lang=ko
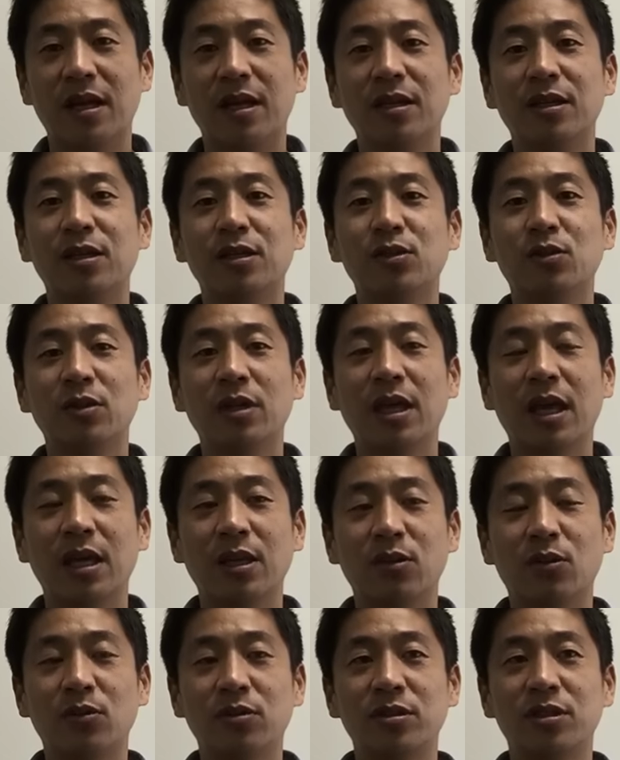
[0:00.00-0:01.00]
기존의
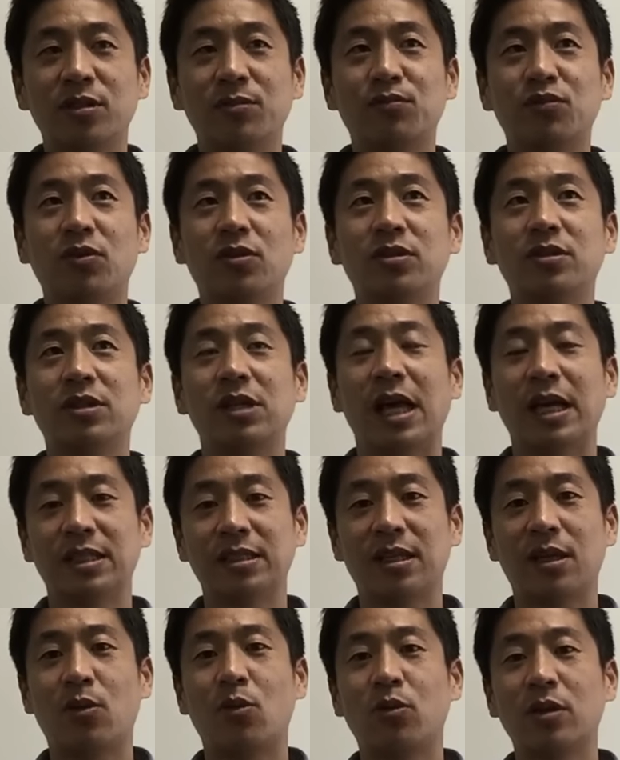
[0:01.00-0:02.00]
엔토스 플러스
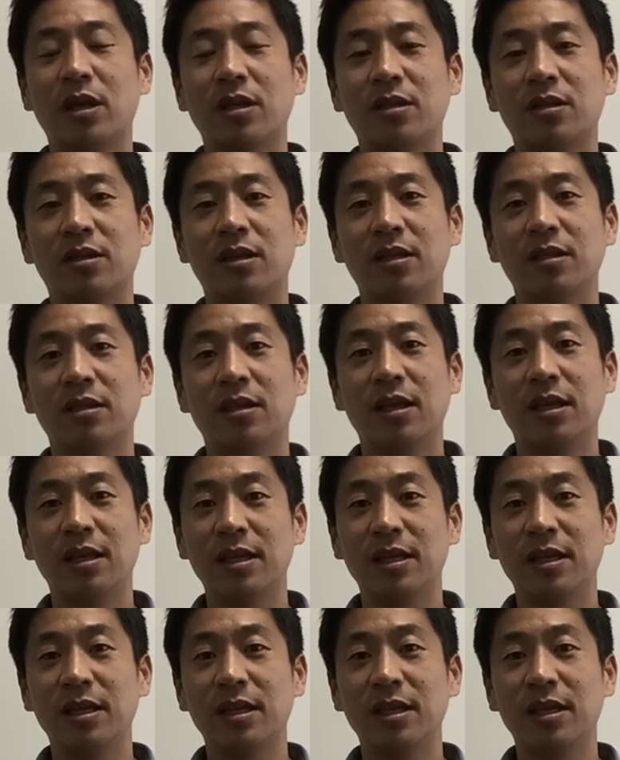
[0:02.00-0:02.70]
라자다 고객들한테